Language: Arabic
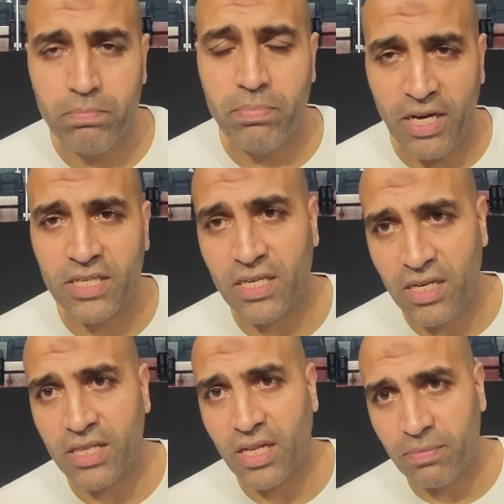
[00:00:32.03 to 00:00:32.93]
بحيث ان
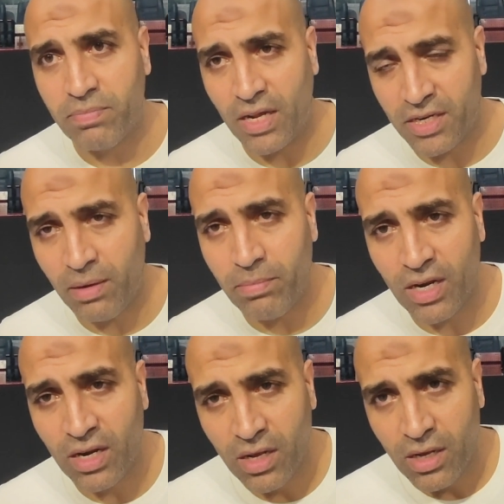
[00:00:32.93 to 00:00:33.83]
احنا نبدا
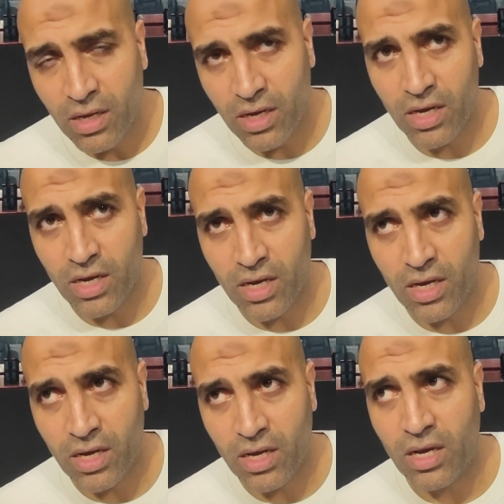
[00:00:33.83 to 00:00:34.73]
نعمل
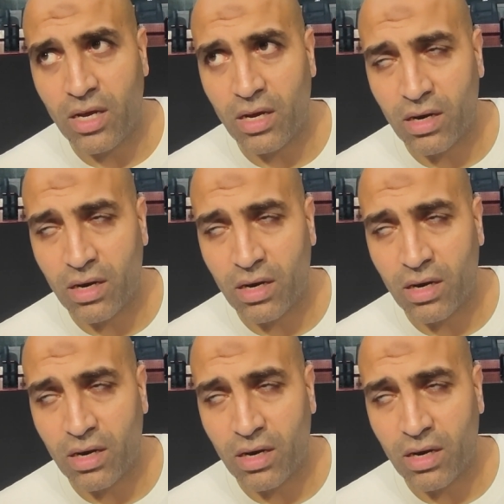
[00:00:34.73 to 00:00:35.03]
آه،